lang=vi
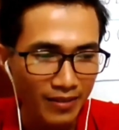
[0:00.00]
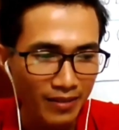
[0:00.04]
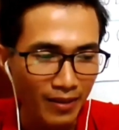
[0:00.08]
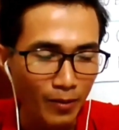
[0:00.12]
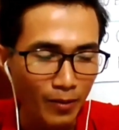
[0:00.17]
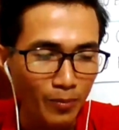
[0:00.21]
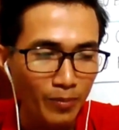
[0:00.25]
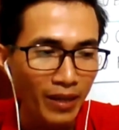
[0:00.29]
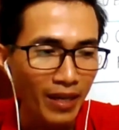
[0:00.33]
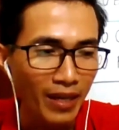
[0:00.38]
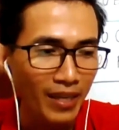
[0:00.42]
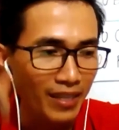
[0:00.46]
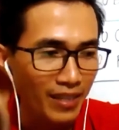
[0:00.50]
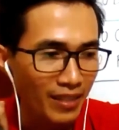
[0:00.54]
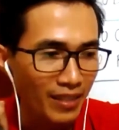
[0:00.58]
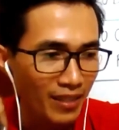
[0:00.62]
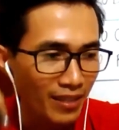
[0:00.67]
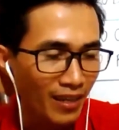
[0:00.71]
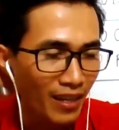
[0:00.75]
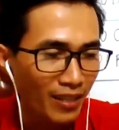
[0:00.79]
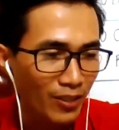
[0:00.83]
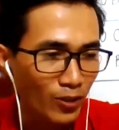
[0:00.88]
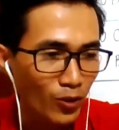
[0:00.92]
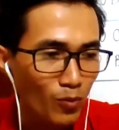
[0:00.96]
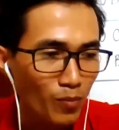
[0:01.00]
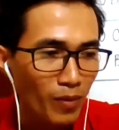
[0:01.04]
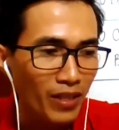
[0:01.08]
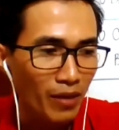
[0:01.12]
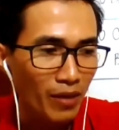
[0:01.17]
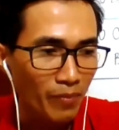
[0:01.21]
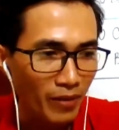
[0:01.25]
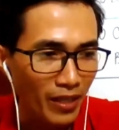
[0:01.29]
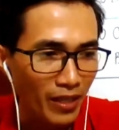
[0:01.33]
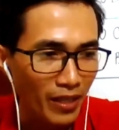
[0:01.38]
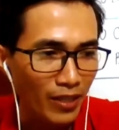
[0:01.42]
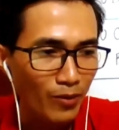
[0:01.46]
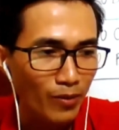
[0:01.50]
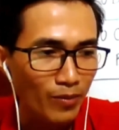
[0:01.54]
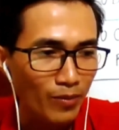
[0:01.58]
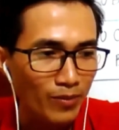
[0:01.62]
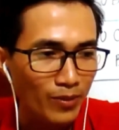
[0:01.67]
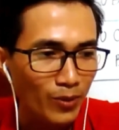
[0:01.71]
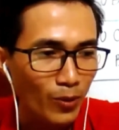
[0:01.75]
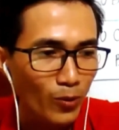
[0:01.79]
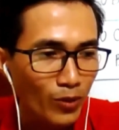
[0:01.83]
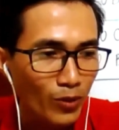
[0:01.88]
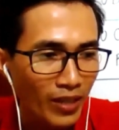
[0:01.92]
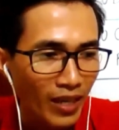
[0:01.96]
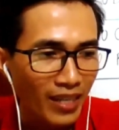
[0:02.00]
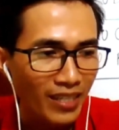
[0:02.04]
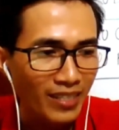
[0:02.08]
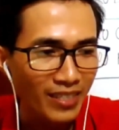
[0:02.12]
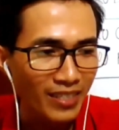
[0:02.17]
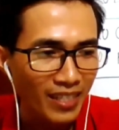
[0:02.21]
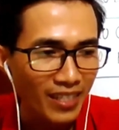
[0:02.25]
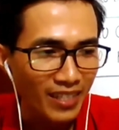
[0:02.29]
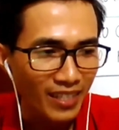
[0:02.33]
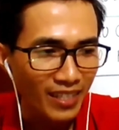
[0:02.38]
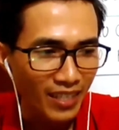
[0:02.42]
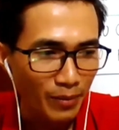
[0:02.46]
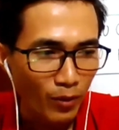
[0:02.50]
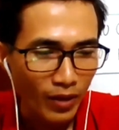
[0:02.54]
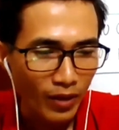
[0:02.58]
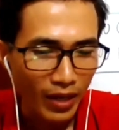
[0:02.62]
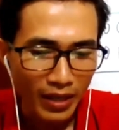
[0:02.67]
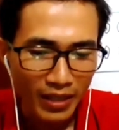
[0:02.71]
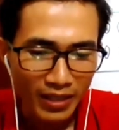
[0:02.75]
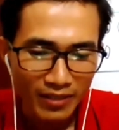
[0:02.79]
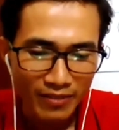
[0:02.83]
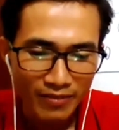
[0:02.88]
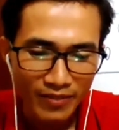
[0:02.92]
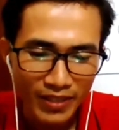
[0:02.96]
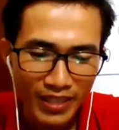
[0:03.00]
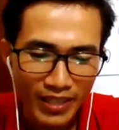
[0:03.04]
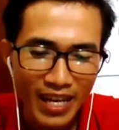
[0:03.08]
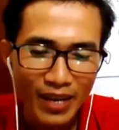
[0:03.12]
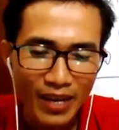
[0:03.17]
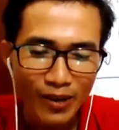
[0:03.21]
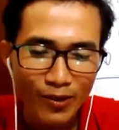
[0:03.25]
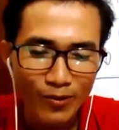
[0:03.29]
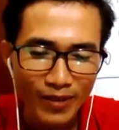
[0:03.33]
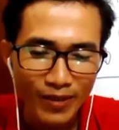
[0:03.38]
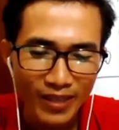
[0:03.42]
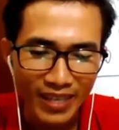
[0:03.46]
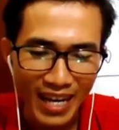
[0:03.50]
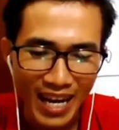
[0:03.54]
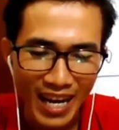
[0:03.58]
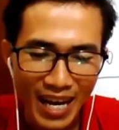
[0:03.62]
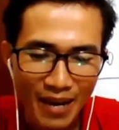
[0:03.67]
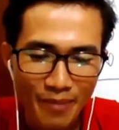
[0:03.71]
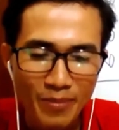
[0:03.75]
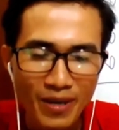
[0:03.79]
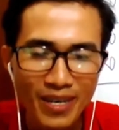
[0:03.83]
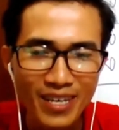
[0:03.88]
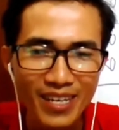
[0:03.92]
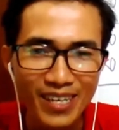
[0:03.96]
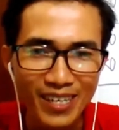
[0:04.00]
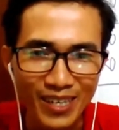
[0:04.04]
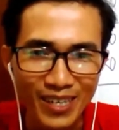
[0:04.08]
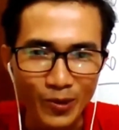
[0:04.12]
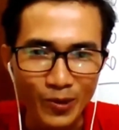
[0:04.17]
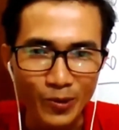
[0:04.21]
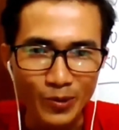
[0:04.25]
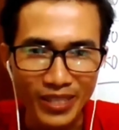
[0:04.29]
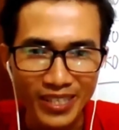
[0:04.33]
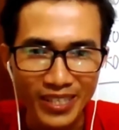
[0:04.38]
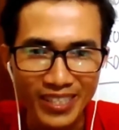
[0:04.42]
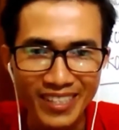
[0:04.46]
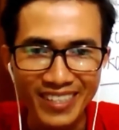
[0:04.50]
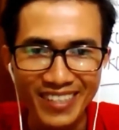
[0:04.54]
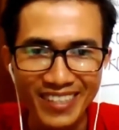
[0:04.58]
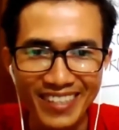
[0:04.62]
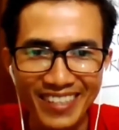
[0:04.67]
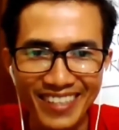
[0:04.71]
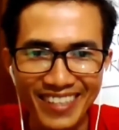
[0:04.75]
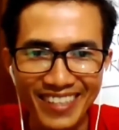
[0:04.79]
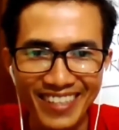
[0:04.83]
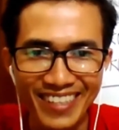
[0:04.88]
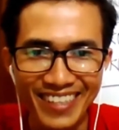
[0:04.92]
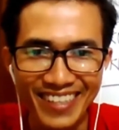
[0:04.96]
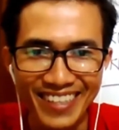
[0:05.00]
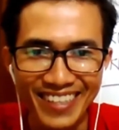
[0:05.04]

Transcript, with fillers: hôm nay như là chốt bài tập kia đúng không tối nay sẽ được gửi một cái video về 20 giờ đầu tiên